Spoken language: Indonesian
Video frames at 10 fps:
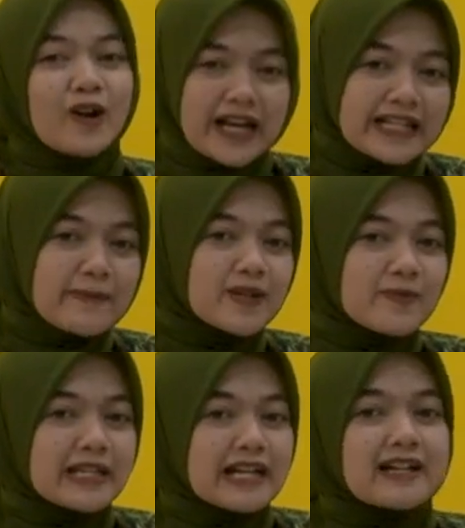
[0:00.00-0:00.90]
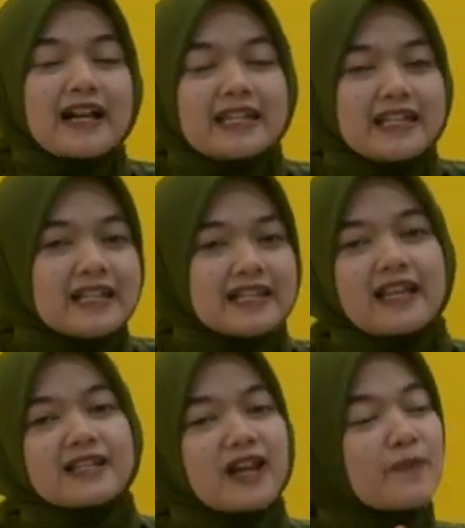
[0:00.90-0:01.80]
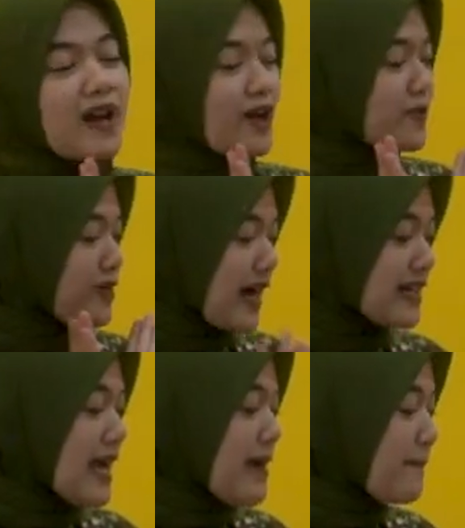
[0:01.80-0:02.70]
Oke sahabat bediler kali ini saya sedang melakukan